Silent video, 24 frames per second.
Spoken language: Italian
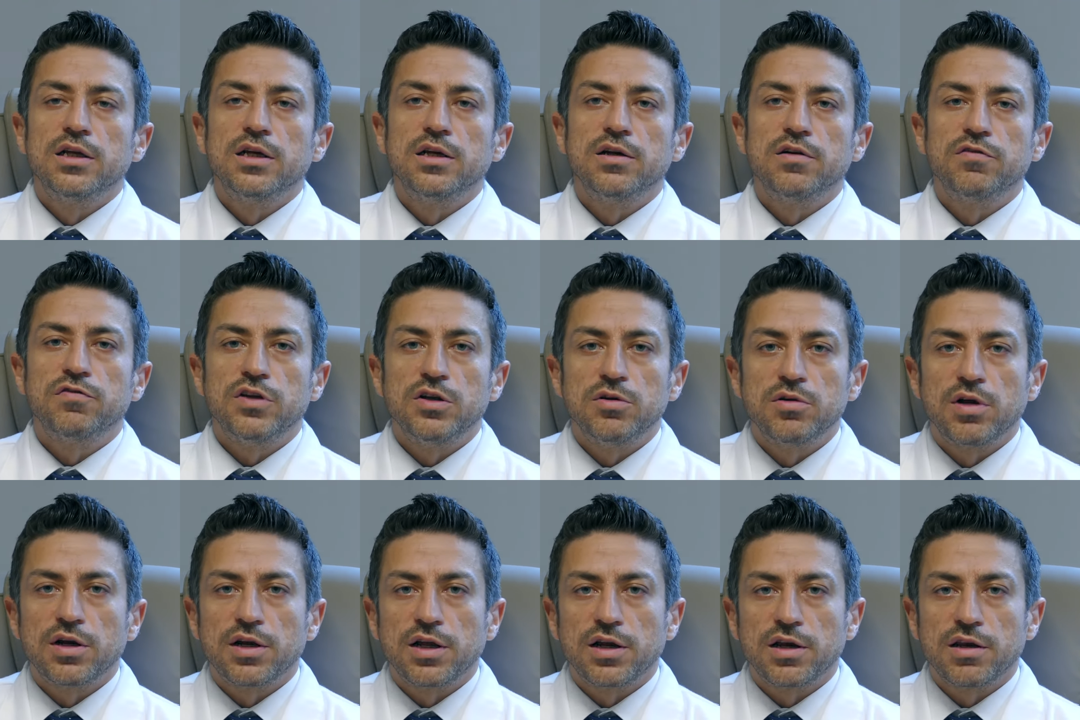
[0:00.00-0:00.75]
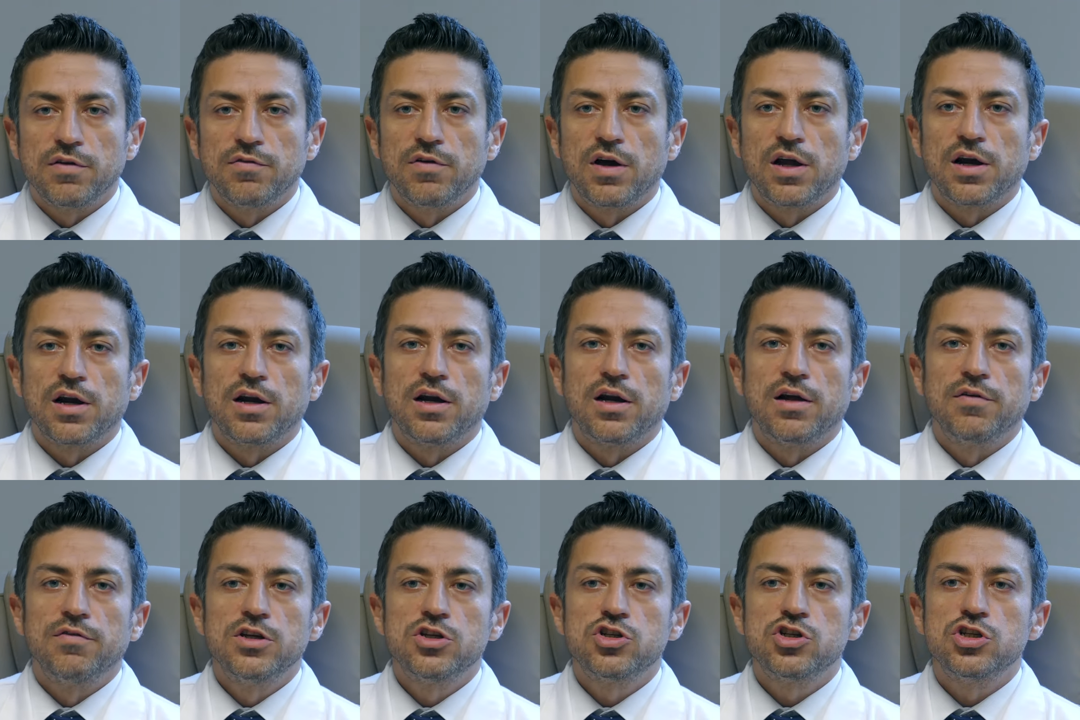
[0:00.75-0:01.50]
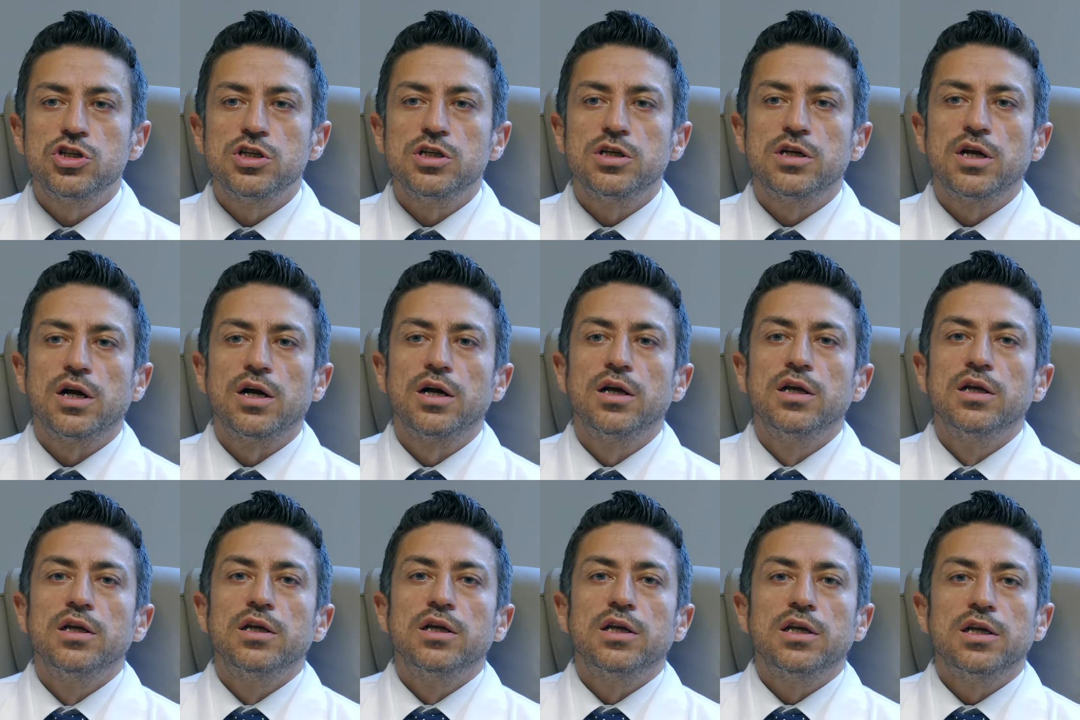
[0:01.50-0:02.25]
eh, fino ad arrivare alla vescica,
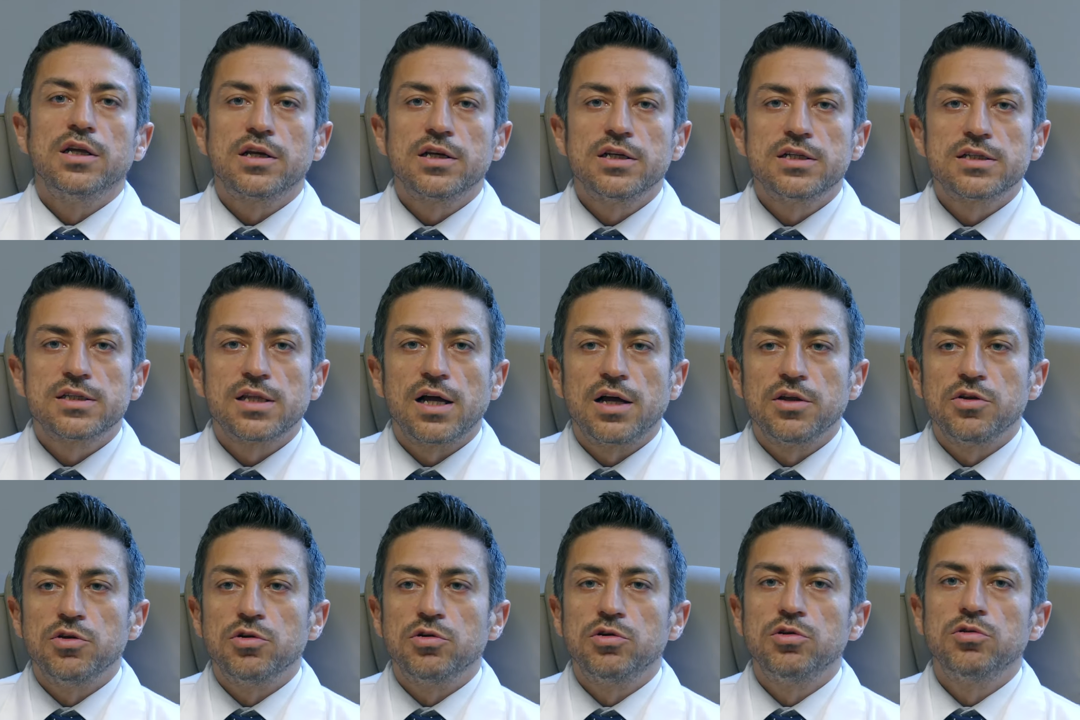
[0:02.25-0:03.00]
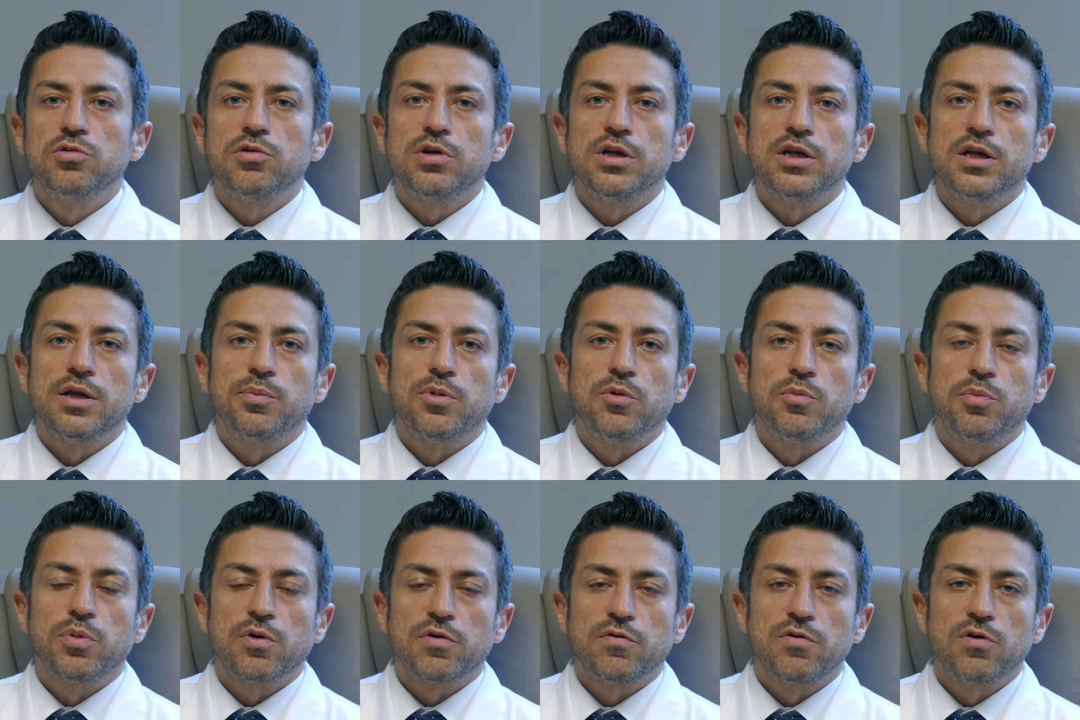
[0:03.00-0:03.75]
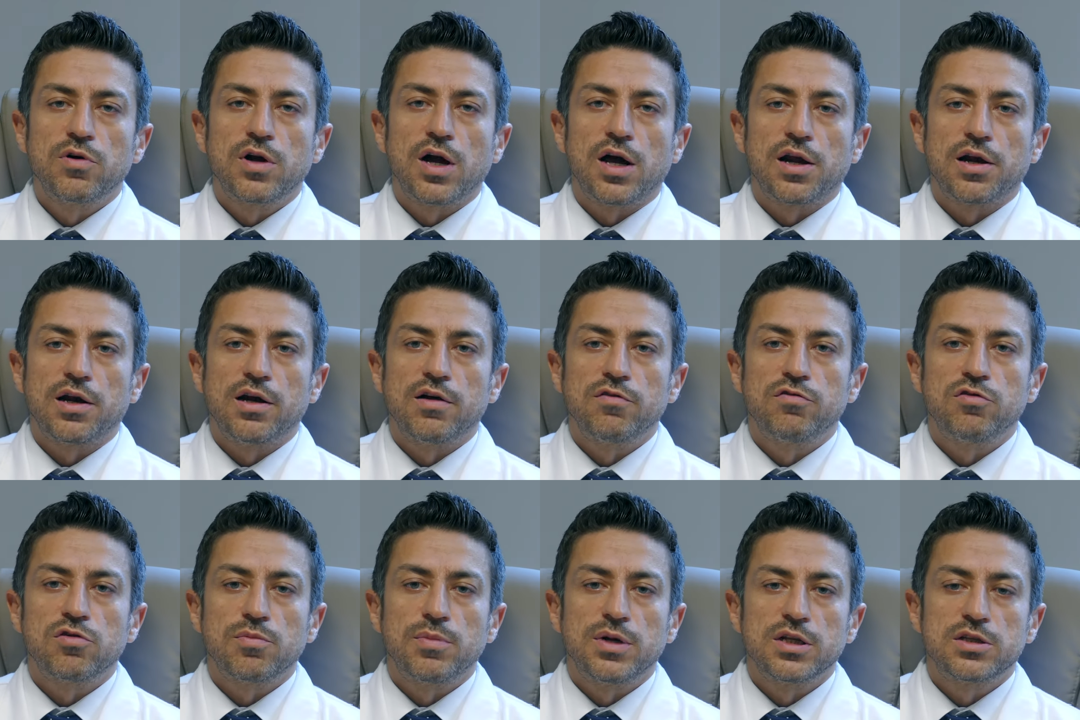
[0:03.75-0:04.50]
il ristagno di urine può provocare la
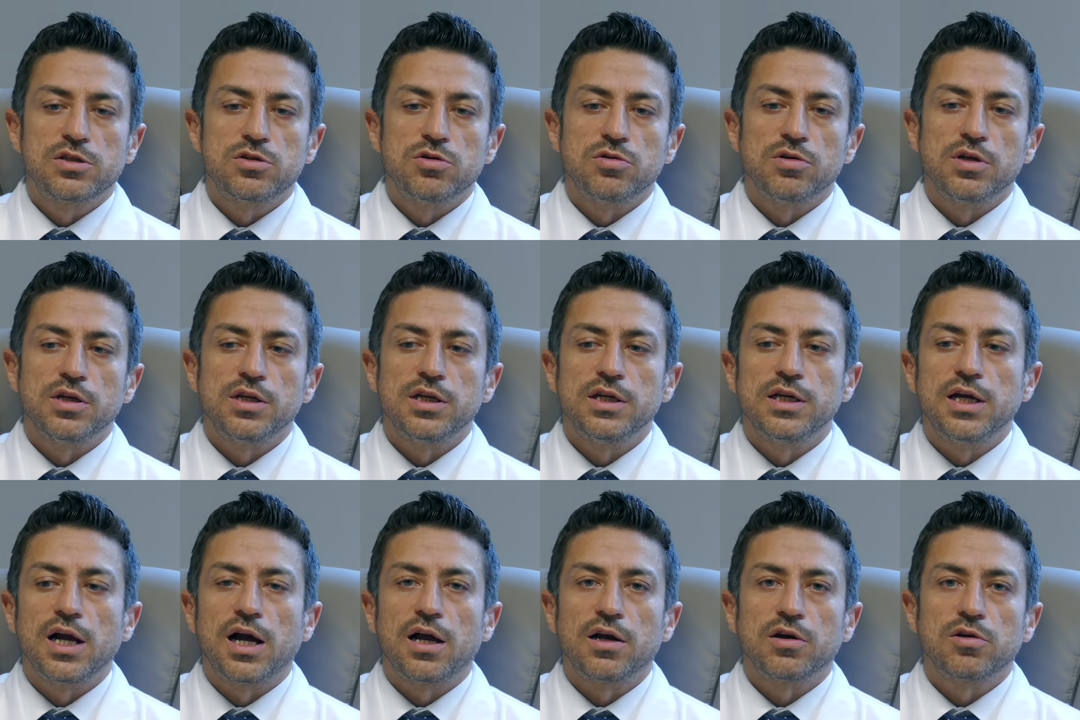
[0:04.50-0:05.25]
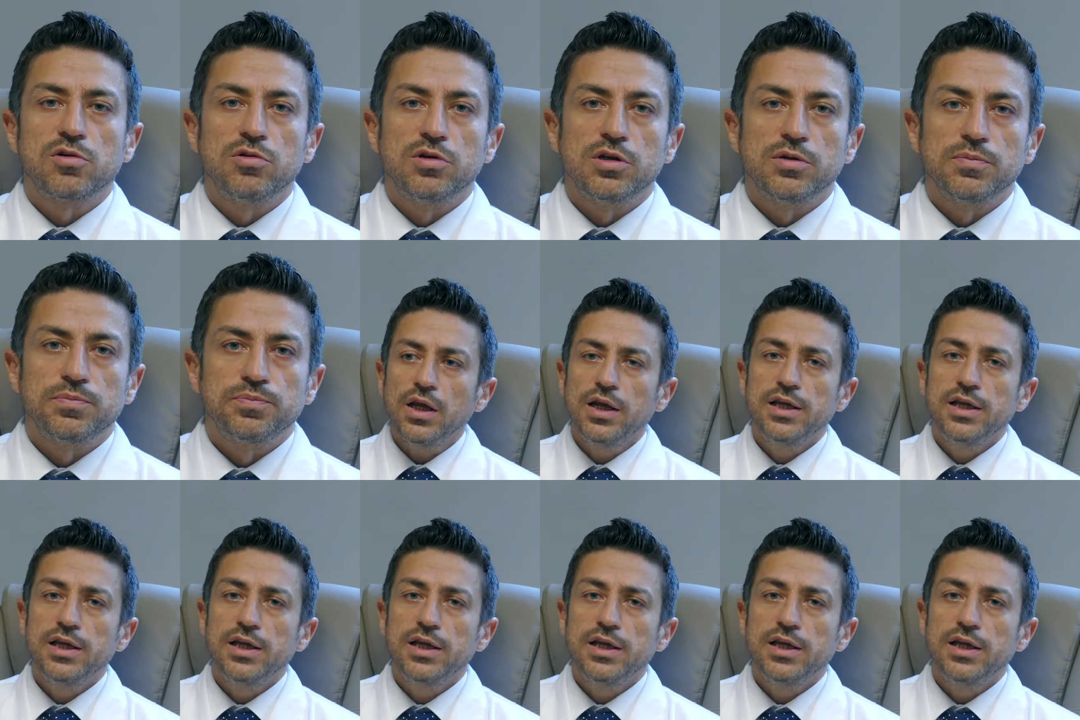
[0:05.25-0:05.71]
formazione di calcoli.